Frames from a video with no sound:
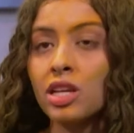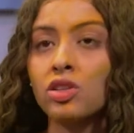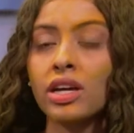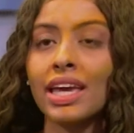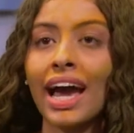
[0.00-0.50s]

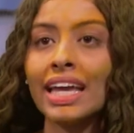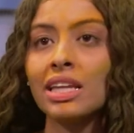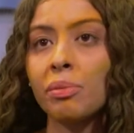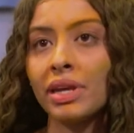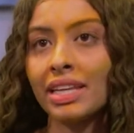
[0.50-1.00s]
Só que a
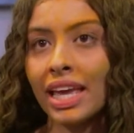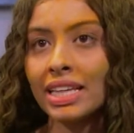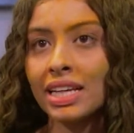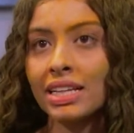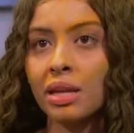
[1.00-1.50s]

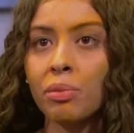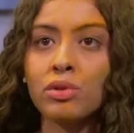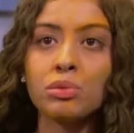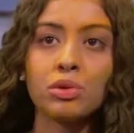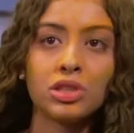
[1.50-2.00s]
independência ela tem
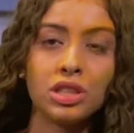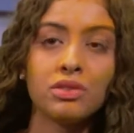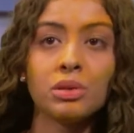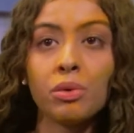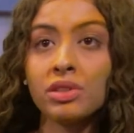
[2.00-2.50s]
pontos
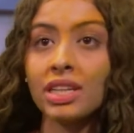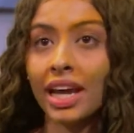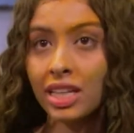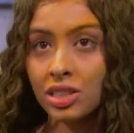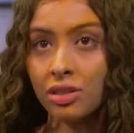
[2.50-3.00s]
positivos e pontos
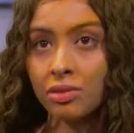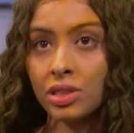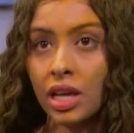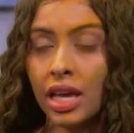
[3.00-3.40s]
negativos.